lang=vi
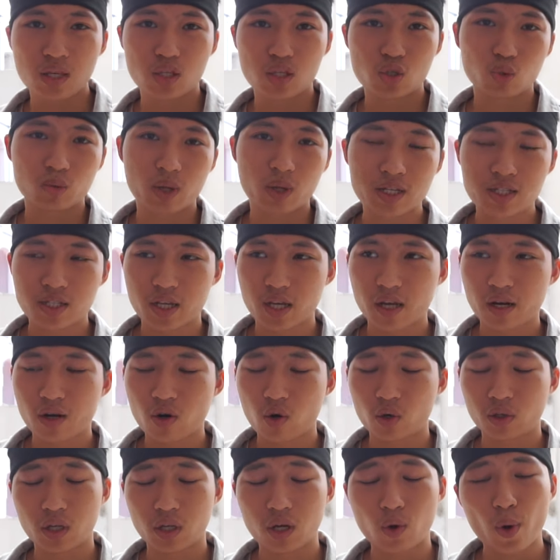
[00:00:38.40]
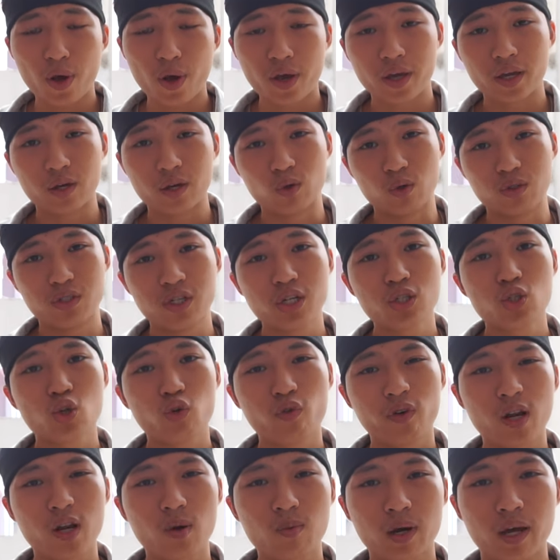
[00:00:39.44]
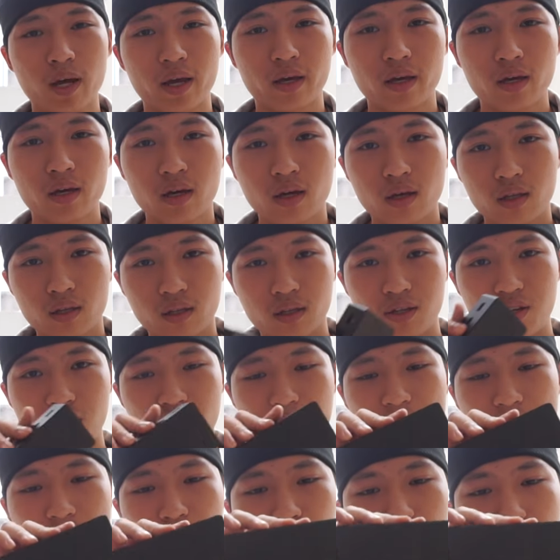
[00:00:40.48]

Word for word: chúng ta sẽ nói tới ngoại hình của chiếc xô với đốc này thì như các bạn